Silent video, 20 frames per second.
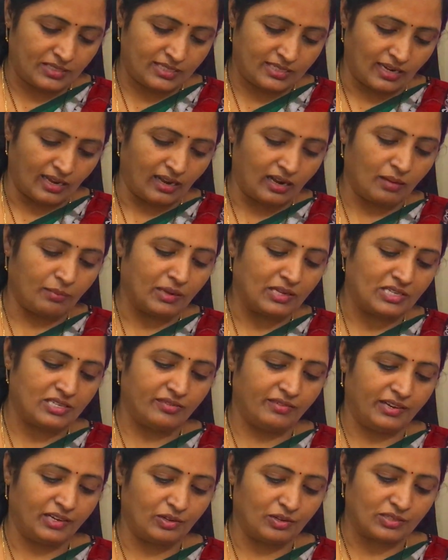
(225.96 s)
చాలా మంచి
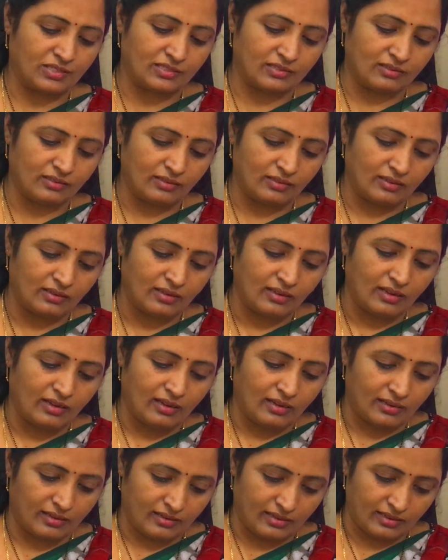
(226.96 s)
వీడియోస్
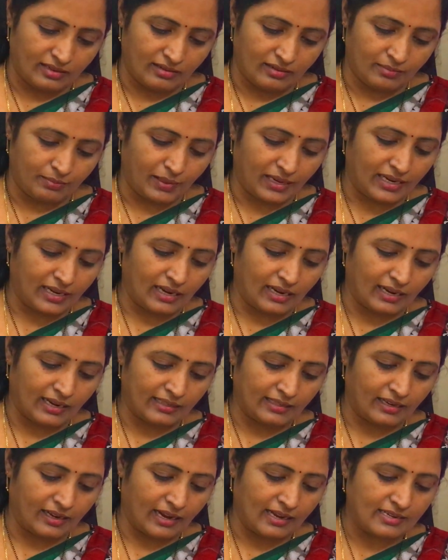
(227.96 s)

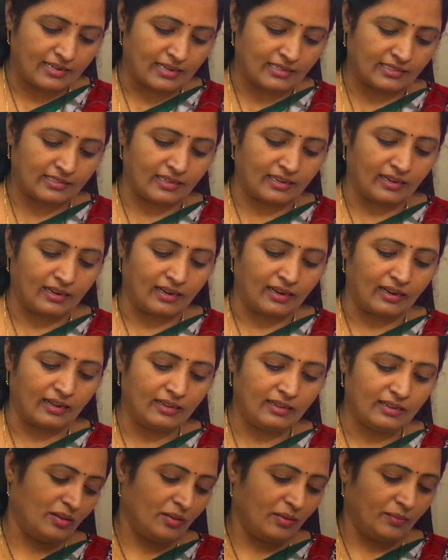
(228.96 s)
పెట్టడానికైతే ట్రై చేస్తానండి
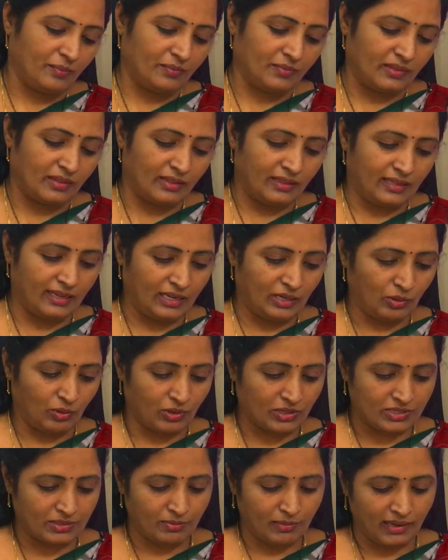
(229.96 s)

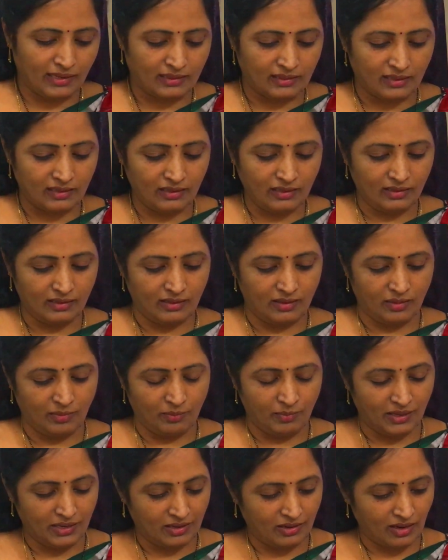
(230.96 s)
దీనికోసం అయితే
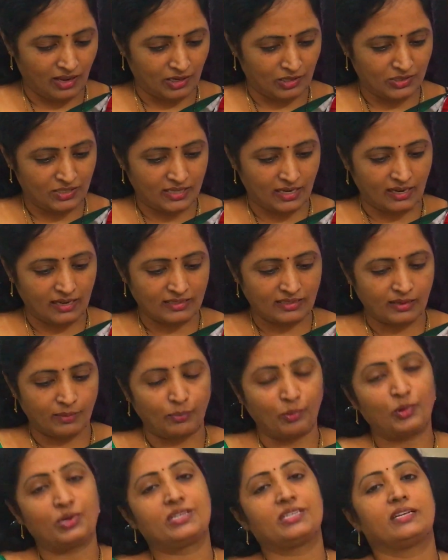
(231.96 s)
మీరు నాకు చాలా
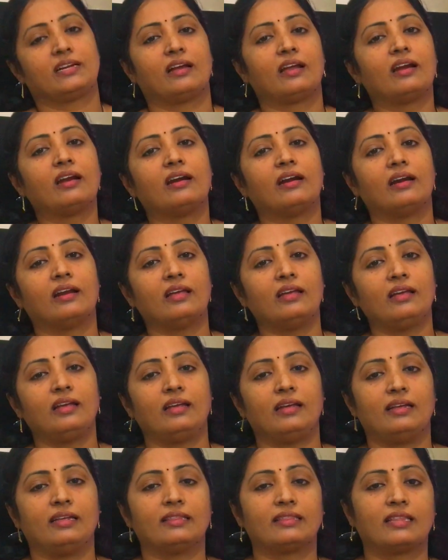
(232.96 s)
సపోర్ట్ చేయాలండి
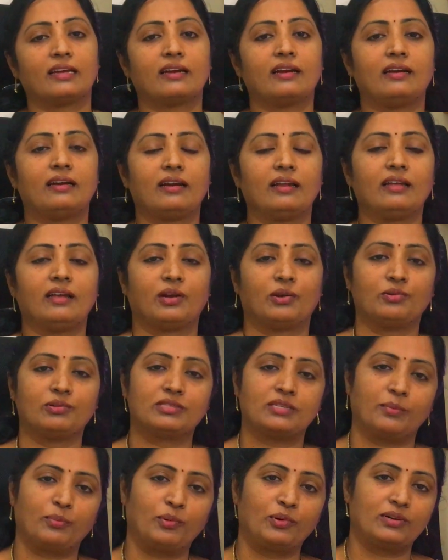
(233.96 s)
ఇంతకంటే ఎక్కువ
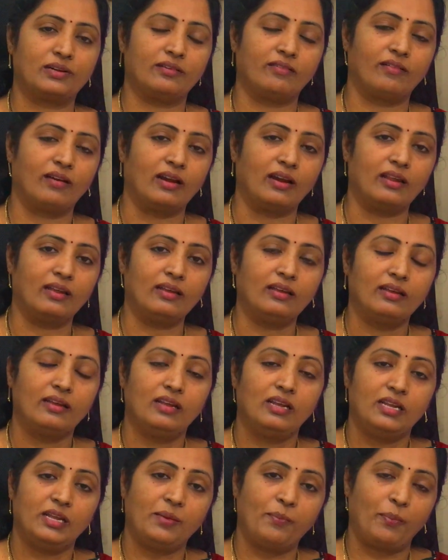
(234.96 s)
సపోర్ట్ ఇవ్వాలి
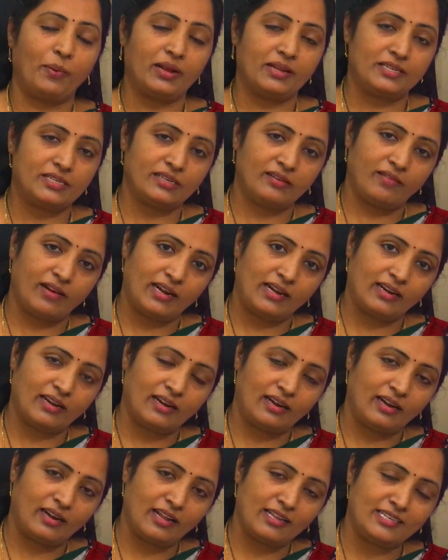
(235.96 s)
ఇప్పుడు ఇచ్చిన
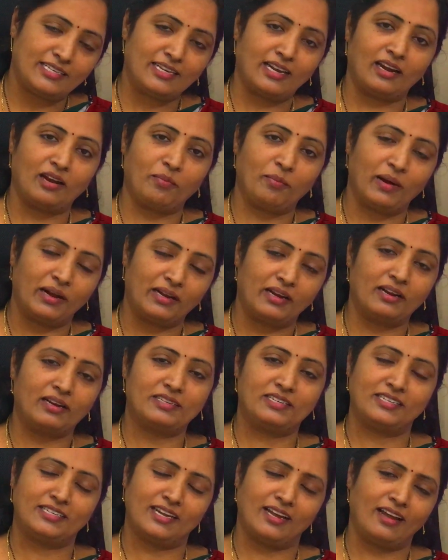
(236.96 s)
వాటికంటే చాలా బెటర్
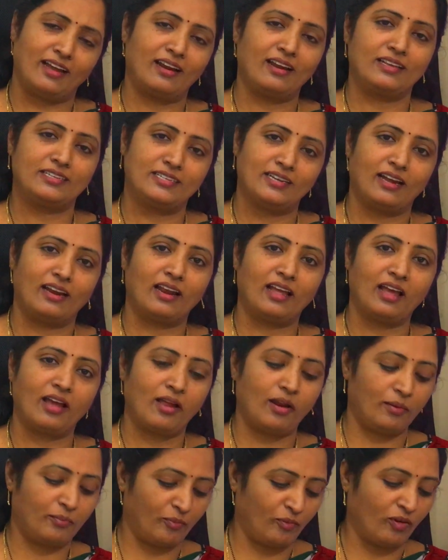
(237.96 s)
చాలా చాలా
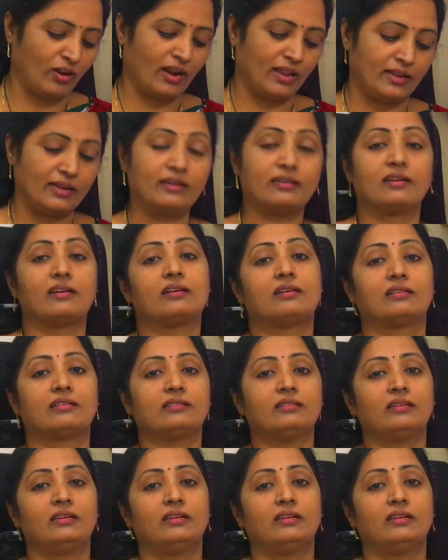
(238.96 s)
హెల్ప్ఫుల్ అయ్యేటట్టు